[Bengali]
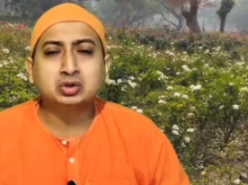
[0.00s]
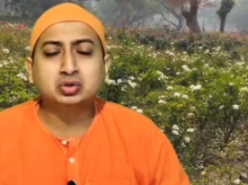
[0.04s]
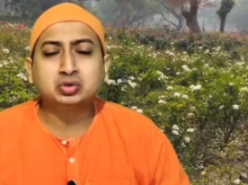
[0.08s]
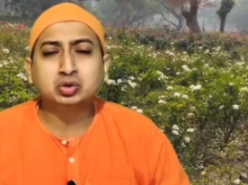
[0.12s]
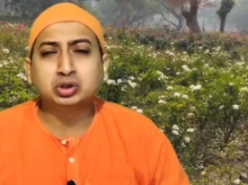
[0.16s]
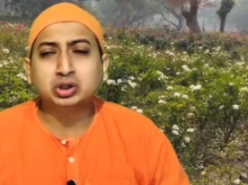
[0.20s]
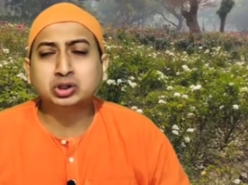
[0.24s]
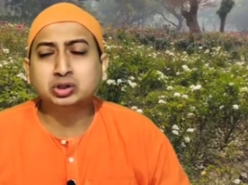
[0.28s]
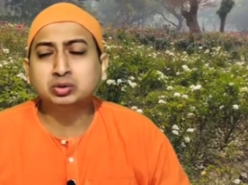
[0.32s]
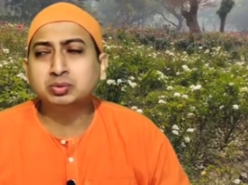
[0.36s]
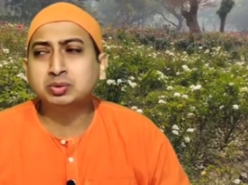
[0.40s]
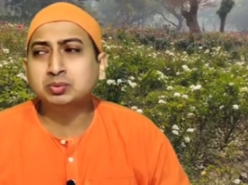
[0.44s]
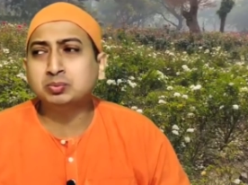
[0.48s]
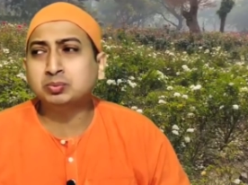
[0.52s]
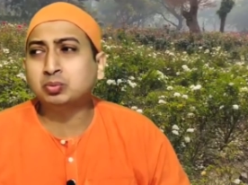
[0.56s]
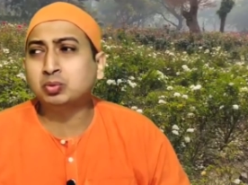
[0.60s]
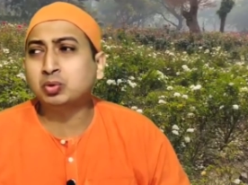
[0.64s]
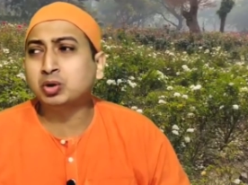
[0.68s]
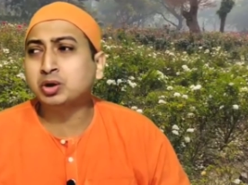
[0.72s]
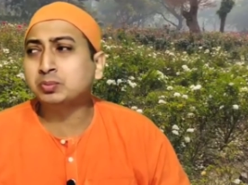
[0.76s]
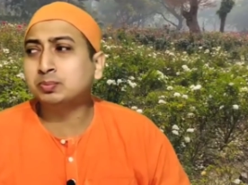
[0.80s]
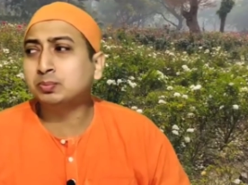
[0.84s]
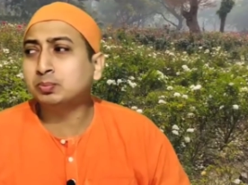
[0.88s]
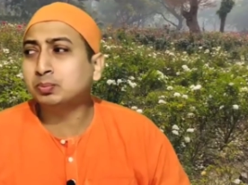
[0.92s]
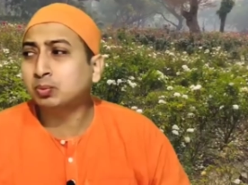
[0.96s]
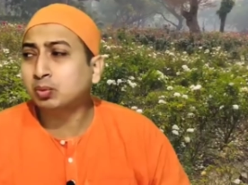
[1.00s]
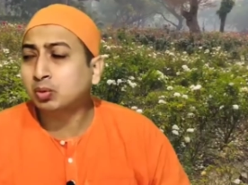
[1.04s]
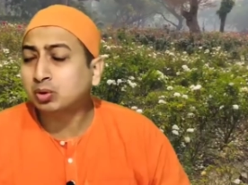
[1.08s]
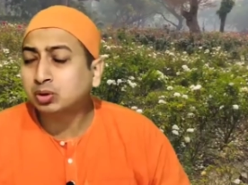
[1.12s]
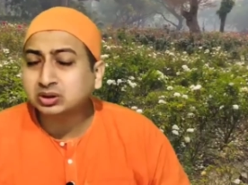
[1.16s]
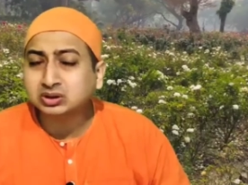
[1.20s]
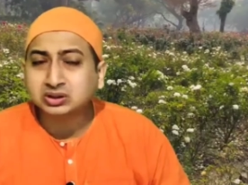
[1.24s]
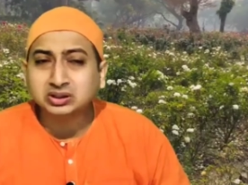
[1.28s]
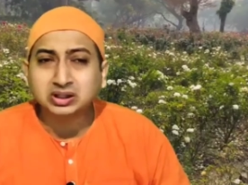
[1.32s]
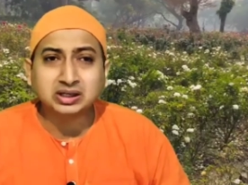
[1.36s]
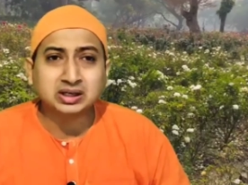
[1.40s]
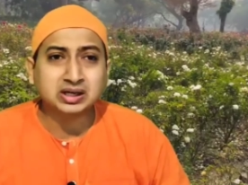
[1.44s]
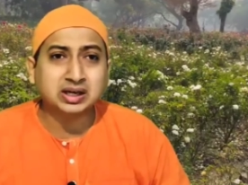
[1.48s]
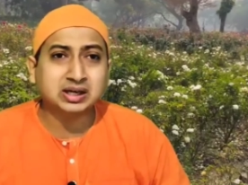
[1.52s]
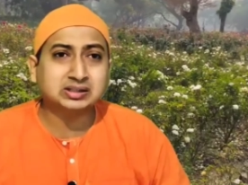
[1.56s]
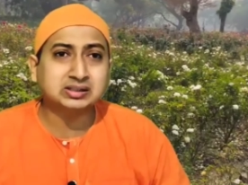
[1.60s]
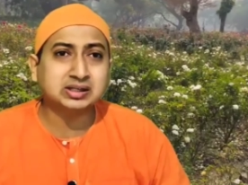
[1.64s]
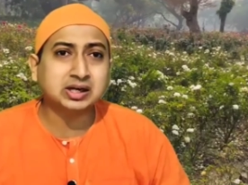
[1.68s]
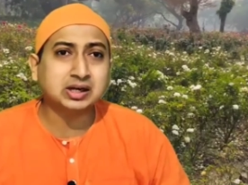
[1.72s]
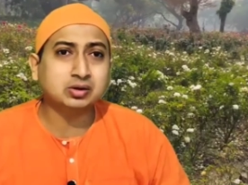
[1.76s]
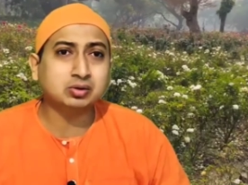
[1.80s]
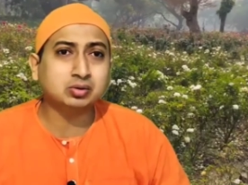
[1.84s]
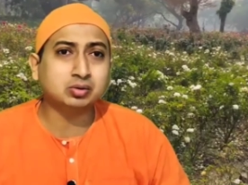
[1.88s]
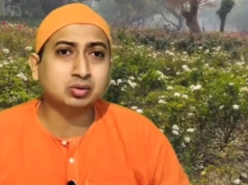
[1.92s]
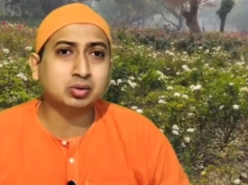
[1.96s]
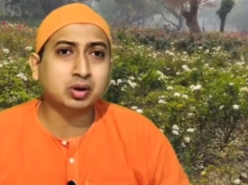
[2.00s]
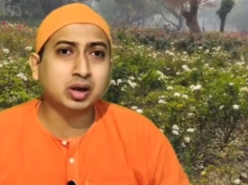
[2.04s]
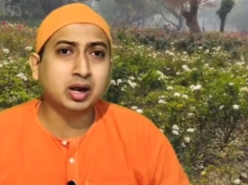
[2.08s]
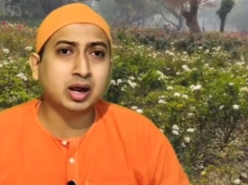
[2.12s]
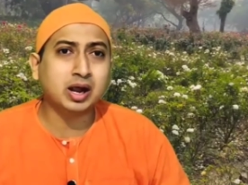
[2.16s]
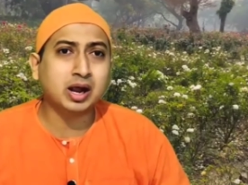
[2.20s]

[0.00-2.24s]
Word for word: যদি তুমি বই পড়তে না জানো